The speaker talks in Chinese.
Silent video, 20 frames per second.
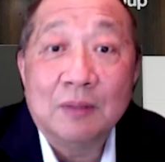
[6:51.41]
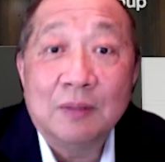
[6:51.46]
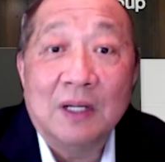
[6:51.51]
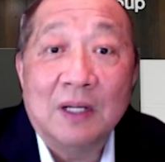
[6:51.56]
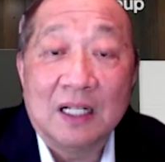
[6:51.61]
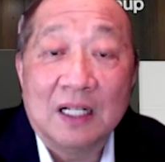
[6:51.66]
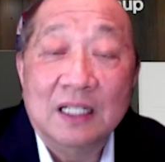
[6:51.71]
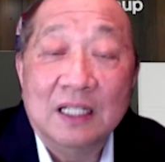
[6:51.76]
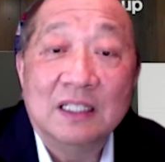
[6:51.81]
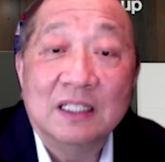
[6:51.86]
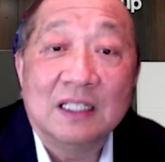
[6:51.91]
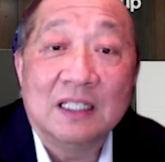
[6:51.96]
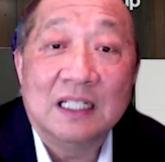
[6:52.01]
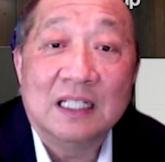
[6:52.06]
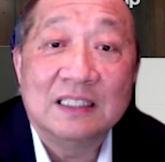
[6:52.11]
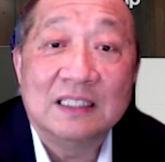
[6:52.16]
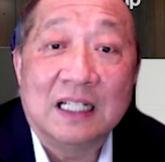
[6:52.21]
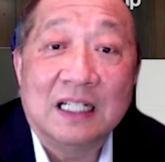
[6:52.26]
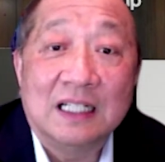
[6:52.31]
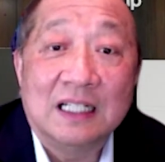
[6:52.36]
这样的话可
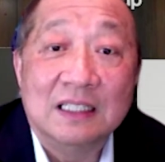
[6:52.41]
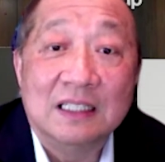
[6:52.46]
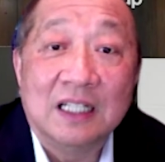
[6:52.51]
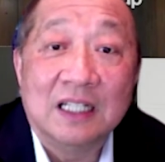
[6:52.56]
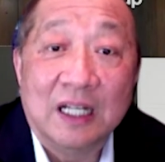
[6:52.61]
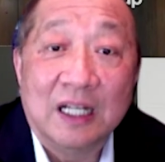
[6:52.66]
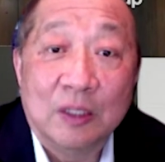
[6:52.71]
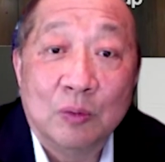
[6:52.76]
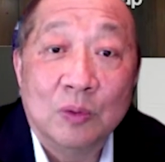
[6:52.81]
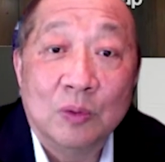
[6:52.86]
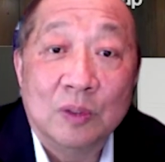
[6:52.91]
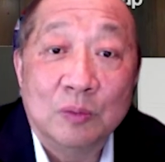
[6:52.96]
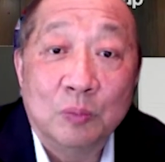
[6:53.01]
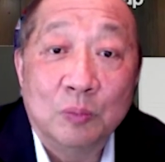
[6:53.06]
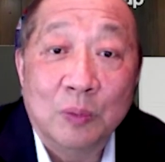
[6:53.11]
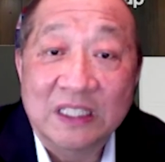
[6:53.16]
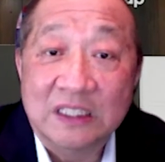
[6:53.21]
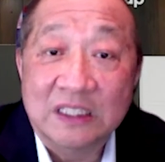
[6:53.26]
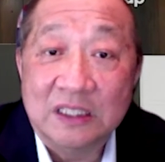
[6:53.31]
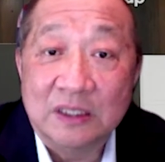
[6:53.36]
以让他家人可以
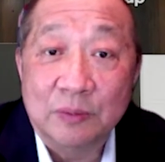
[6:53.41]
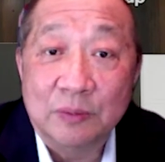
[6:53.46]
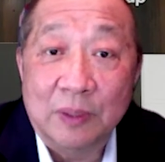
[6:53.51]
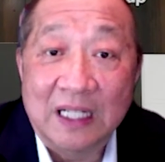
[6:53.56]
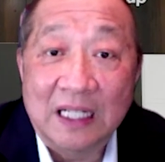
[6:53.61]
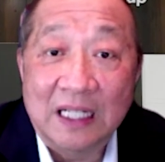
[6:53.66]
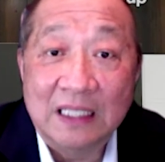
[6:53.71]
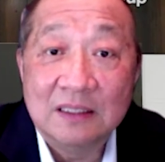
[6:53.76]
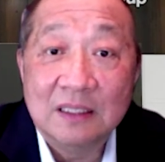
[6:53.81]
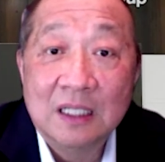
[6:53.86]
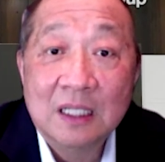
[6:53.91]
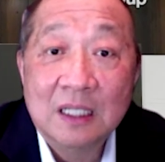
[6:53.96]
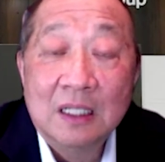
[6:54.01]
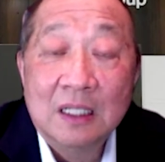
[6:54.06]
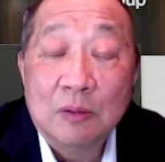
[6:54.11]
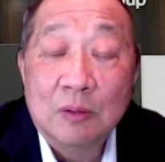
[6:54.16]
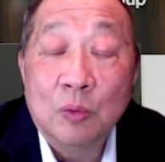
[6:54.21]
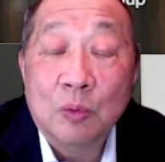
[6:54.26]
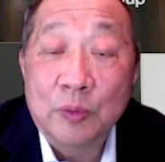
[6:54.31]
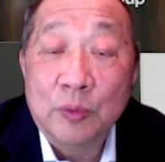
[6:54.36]
过维持原来
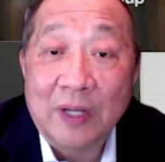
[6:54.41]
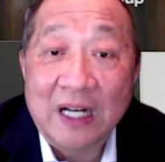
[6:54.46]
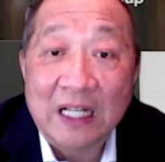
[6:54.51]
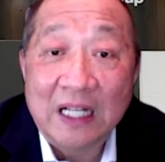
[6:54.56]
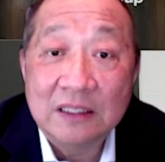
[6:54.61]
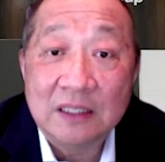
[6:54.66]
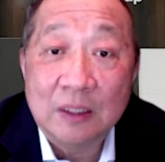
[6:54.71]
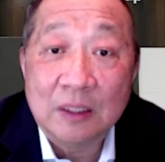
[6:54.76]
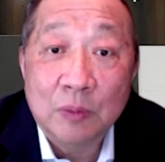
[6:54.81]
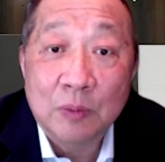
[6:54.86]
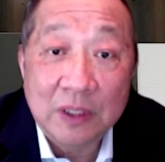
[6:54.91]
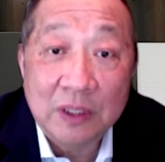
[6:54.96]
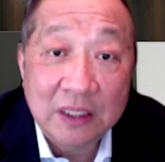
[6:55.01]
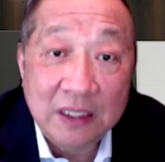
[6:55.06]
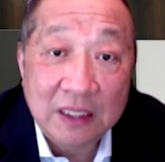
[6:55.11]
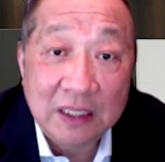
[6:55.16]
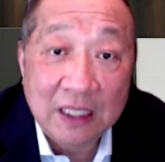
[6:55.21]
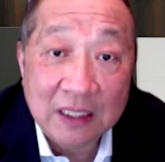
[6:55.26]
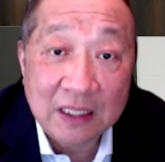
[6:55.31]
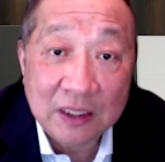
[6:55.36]
过原来
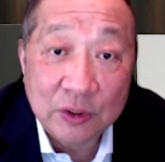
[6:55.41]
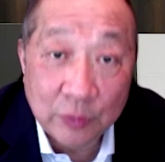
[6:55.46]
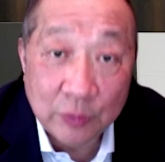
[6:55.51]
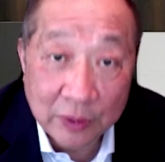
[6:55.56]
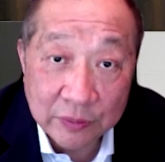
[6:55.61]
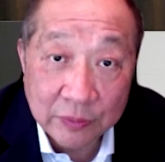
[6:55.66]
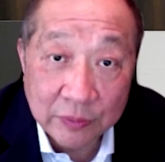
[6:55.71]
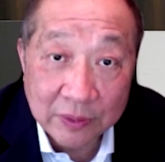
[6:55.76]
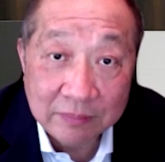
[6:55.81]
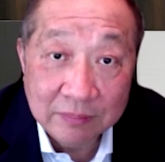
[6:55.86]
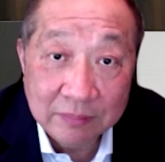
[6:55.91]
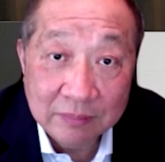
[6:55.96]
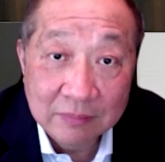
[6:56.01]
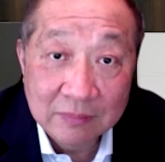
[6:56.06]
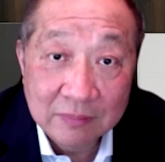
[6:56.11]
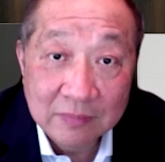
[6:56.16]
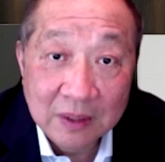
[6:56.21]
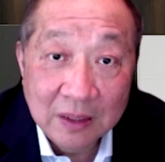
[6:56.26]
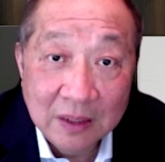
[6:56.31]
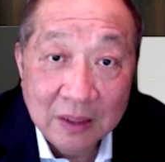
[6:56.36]
生活的一样的水
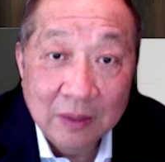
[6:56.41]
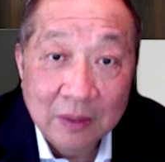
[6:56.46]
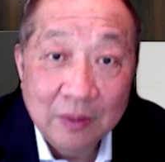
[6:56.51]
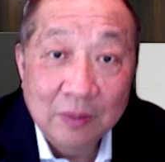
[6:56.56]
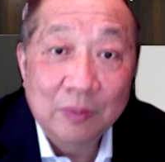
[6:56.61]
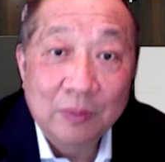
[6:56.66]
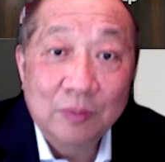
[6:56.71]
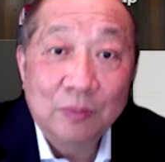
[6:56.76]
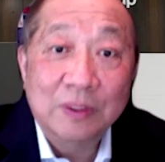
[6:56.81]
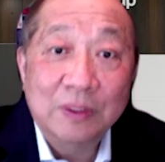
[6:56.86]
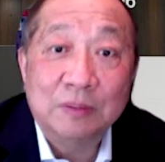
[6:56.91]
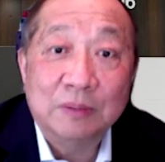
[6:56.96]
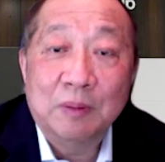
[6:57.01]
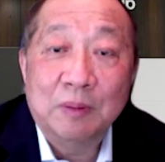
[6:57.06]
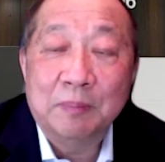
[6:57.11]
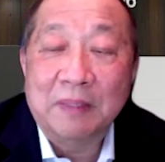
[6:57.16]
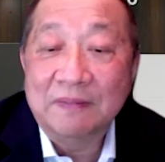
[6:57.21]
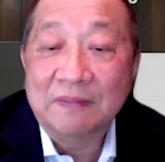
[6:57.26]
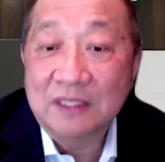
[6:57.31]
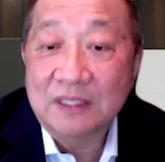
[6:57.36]
准。
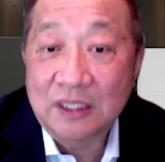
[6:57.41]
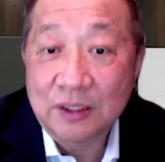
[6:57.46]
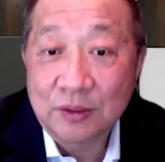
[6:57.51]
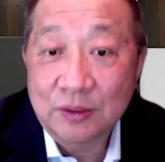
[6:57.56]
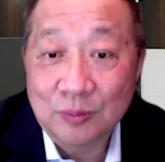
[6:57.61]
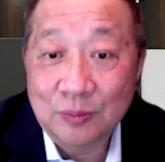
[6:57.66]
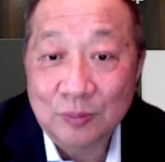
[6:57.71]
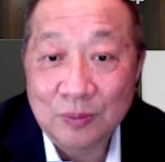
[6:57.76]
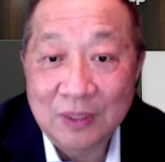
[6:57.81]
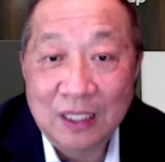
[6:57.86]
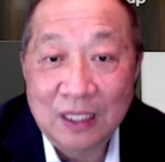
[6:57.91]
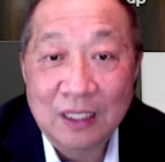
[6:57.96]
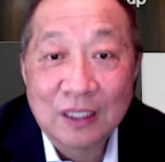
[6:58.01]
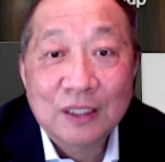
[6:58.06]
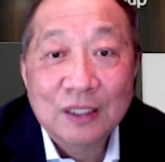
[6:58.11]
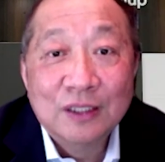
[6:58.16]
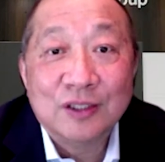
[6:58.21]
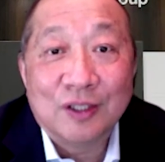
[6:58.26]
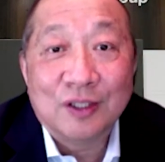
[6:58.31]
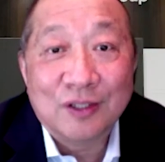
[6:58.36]
为什么百分之七十五
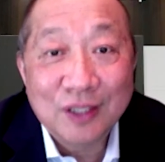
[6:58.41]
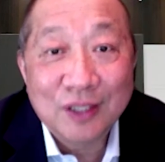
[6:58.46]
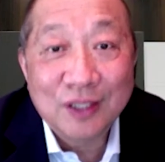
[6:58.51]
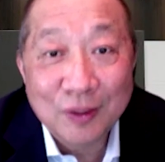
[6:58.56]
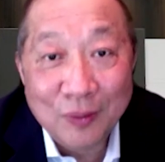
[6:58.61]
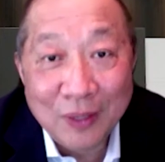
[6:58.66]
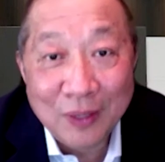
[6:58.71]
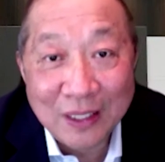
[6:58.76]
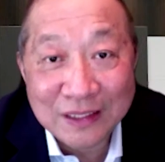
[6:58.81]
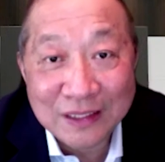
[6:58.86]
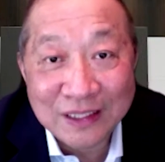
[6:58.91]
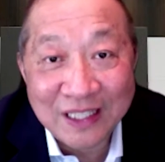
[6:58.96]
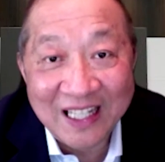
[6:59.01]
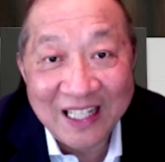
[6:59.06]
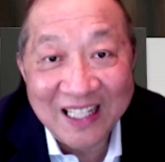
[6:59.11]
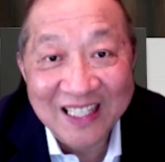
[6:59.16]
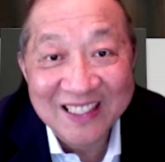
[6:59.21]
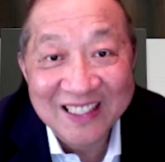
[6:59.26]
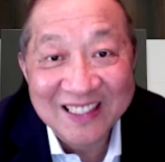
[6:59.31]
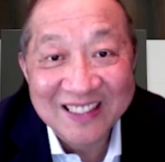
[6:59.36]
呢？少一根
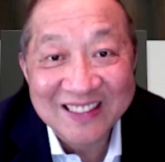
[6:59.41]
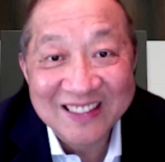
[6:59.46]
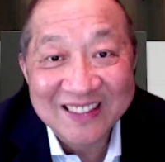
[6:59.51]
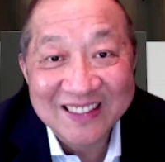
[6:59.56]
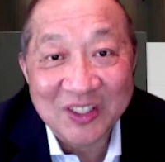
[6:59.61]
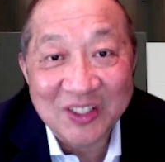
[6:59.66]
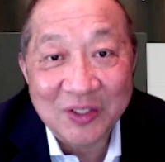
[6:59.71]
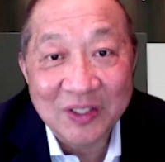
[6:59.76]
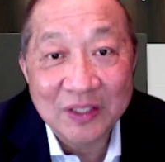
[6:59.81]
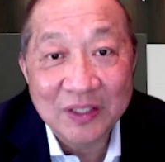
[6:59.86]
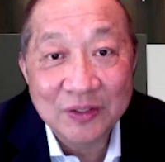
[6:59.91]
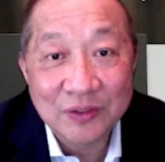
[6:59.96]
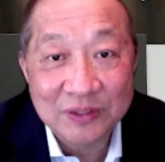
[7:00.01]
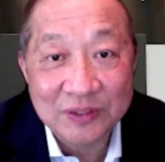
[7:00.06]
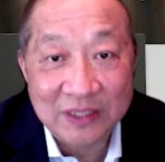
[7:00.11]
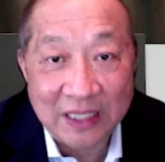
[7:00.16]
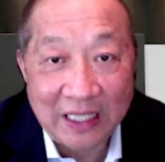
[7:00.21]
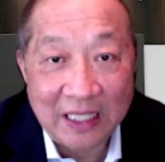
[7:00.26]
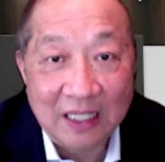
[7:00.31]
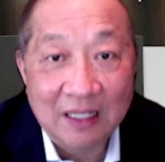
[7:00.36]
花钱，少
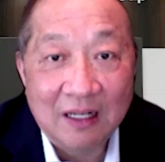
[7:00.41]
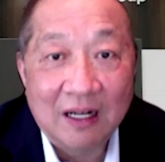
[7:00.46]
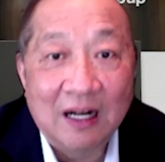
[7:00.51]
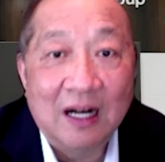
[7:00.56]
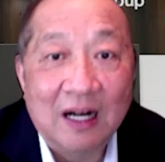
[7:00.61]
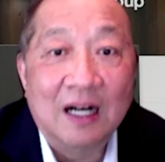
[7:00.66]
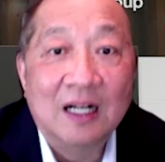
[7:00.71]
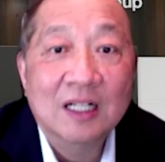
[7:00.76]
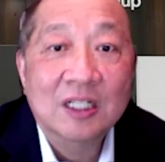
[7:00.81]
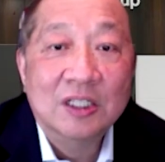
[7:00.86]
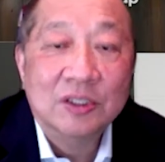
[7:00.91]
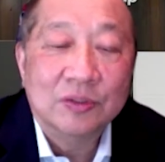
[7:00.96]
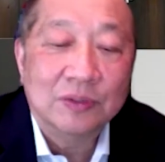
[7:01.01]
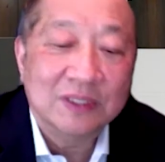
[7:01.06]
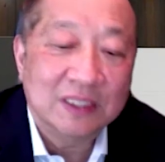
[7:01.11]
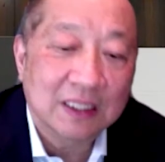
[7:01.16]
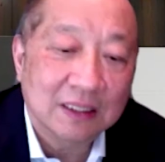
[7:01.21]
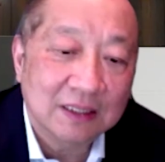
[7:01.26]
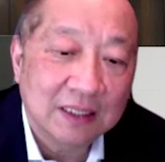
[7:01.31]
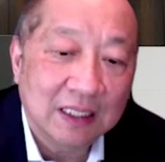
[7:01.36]
一根用钱啊。
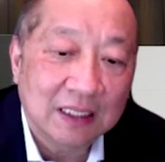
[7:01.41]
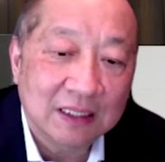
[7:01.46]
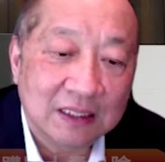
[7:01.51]
所以